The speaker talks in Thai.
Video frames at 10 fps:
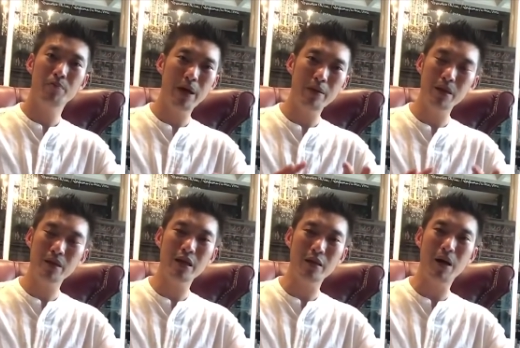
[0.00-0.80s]
เป็นม
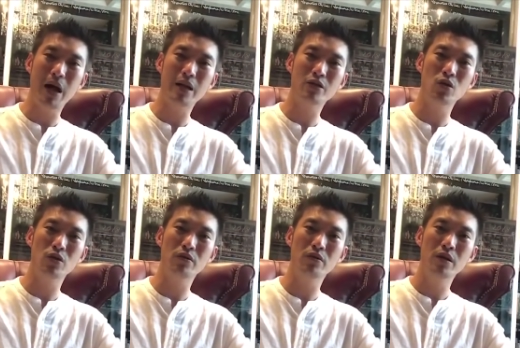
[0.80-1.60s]
ติมหาชน
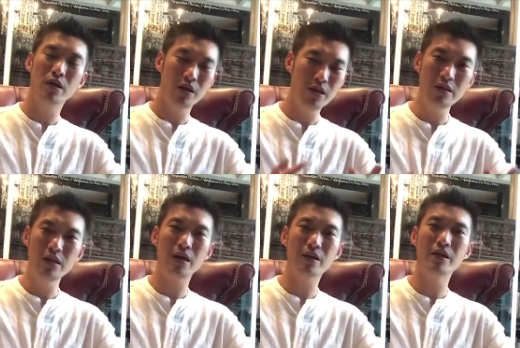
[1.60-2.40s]
เลื
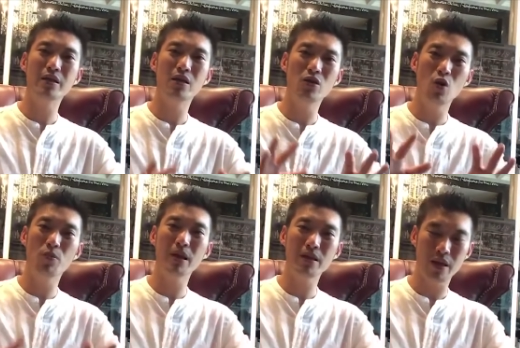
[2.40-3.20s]
อกที่จะลง
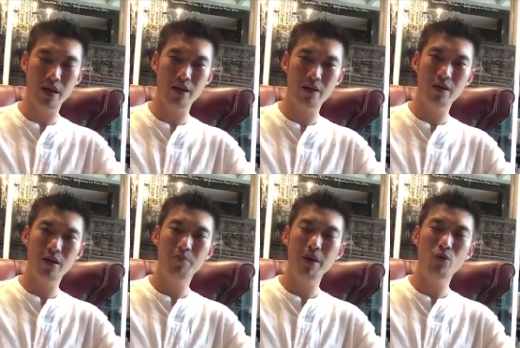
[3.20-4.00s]
มติ
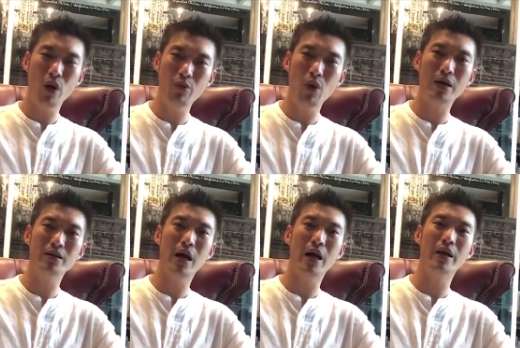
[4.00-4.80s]
ไม่ไว้วาง
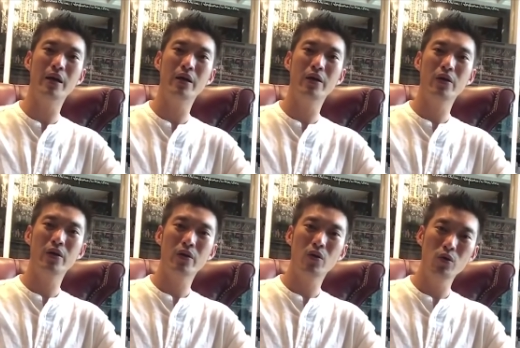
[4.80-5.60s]
ใจ
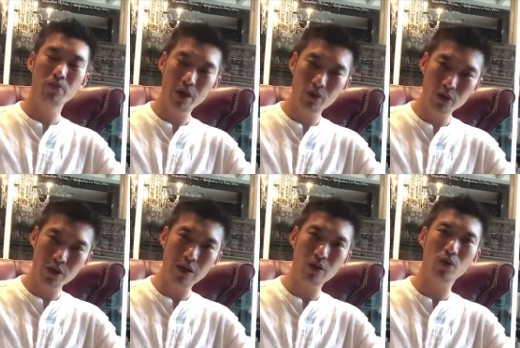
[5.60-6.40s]
คุณประยุทธ์
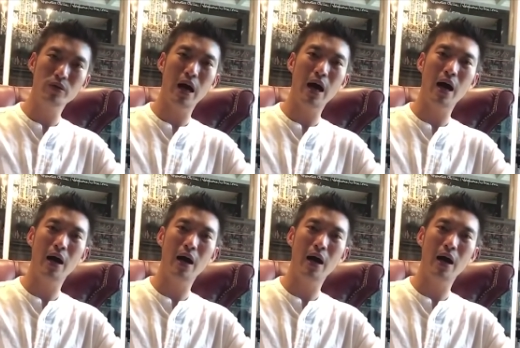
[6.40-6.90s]
จันทร์โอชา